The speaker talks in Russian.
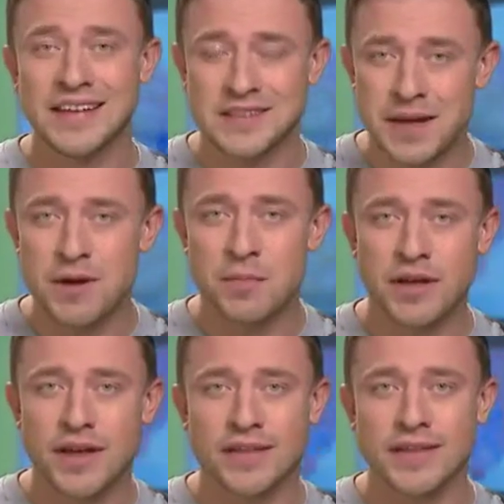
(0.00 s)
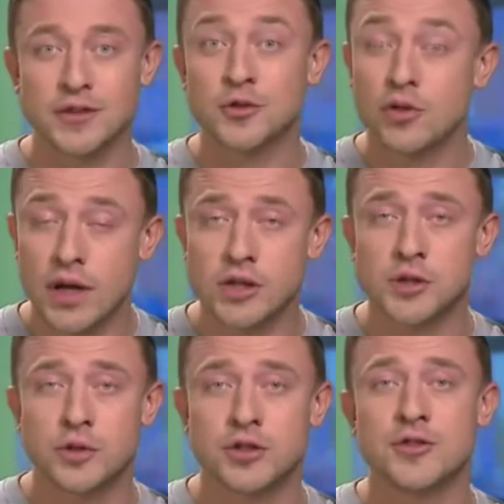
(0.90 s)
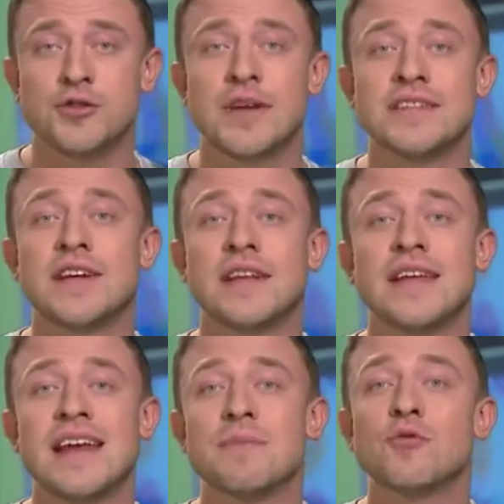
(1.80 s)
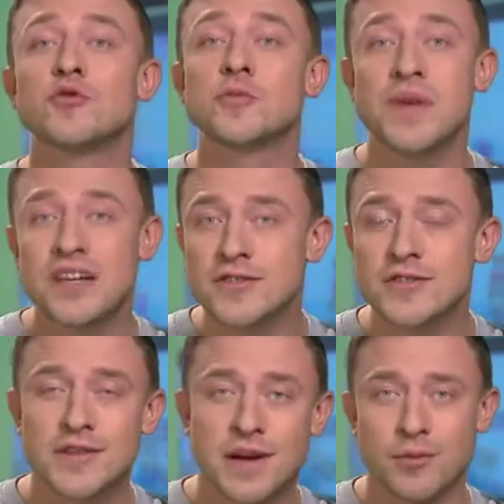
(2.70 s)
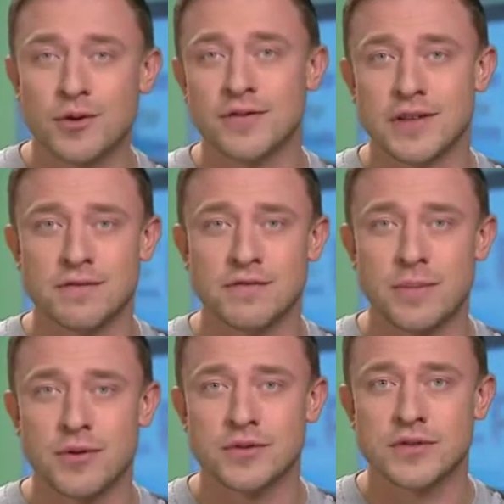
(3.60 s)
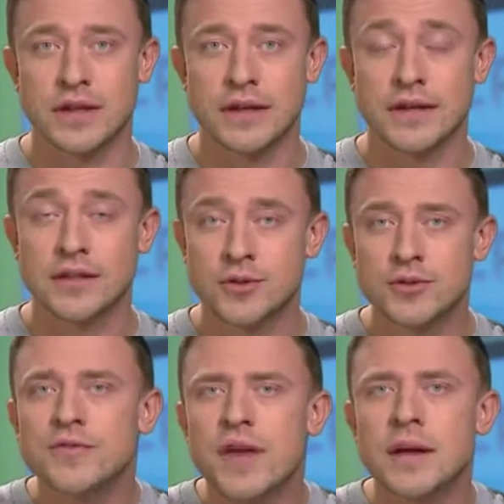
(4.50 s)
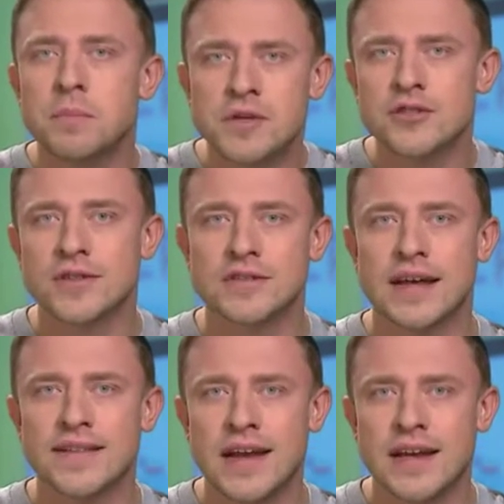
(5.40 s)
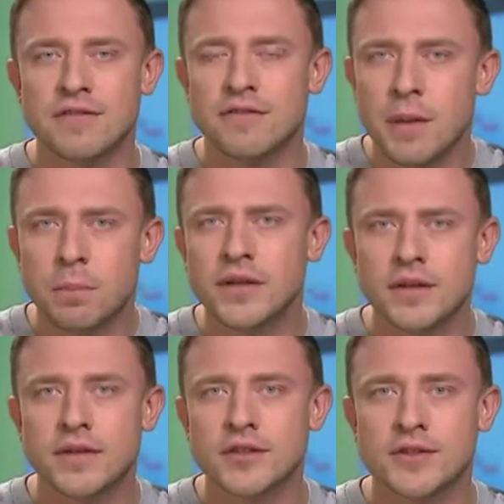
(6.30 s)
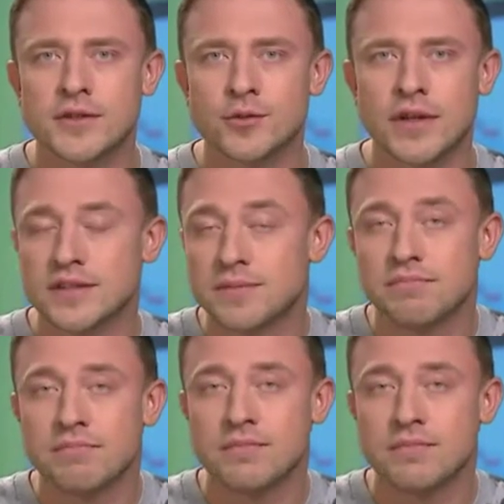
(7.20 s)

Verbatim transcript: И самое приятное, что также можно считать критерием успешности работы в этом вопросе, что сфера межнационального в обыденной жизни у нас